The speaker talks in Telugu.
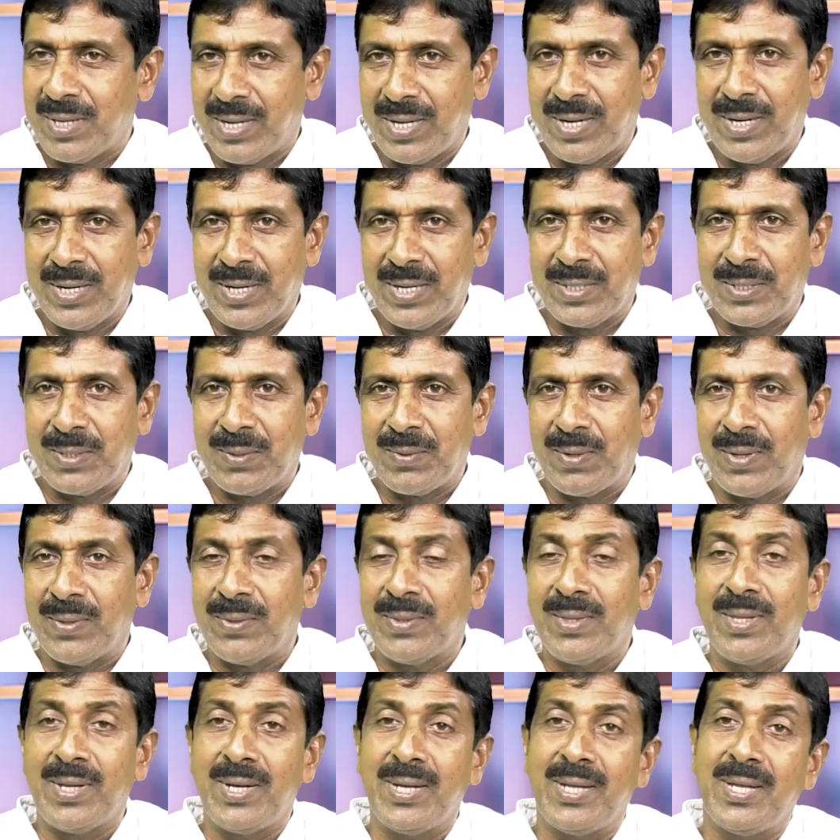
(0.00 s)
కార్యకర్తలు
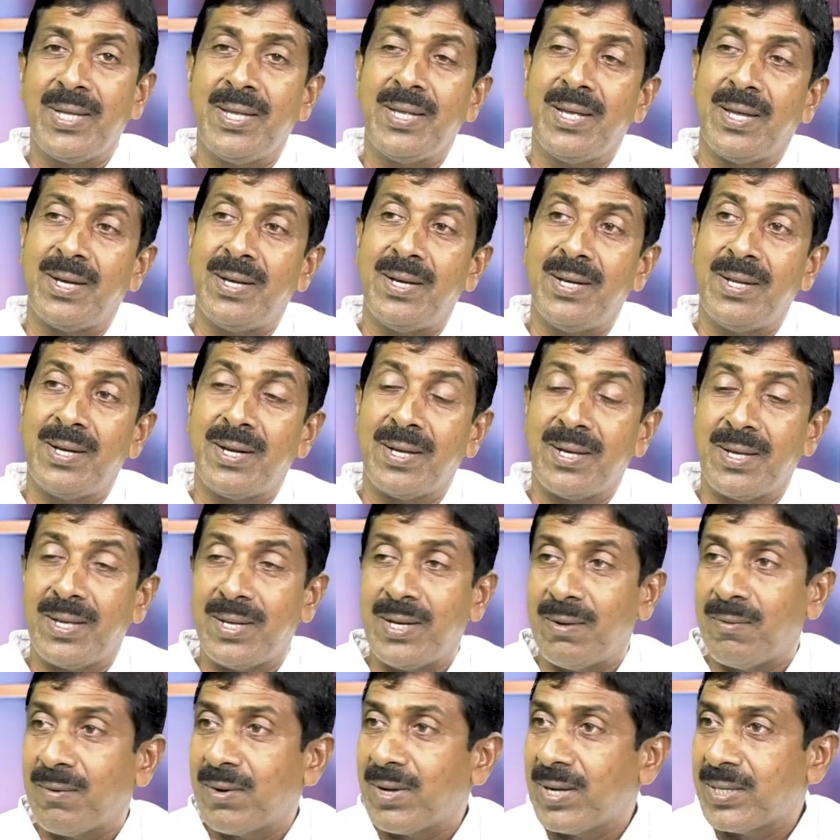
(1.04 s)
అందరికీ అన్ని రకాల
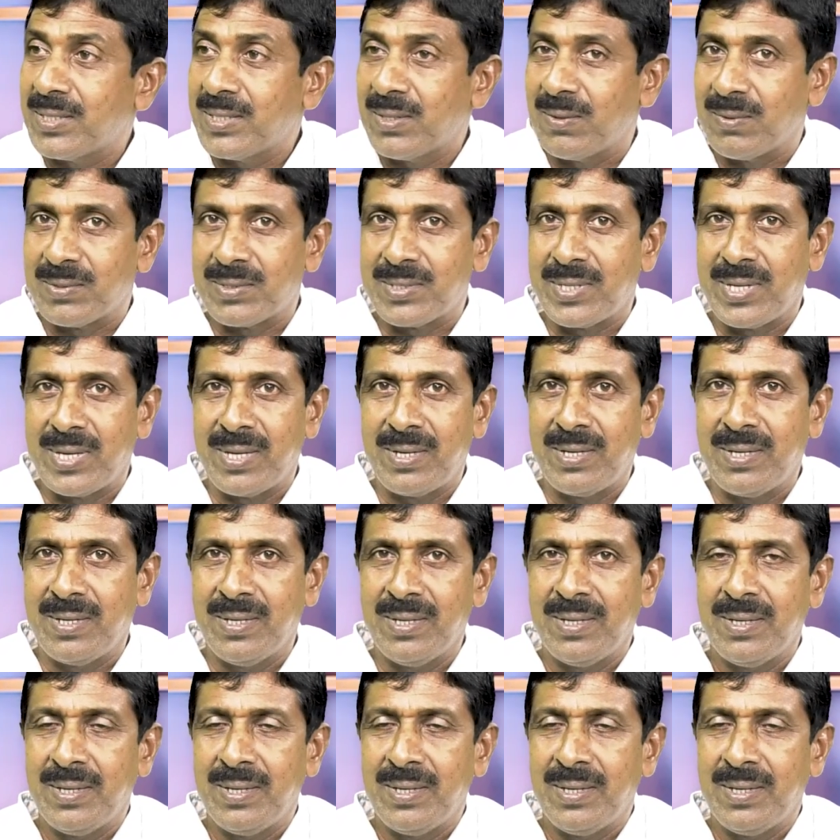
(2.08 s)
అవకాశాలు వస్తాయని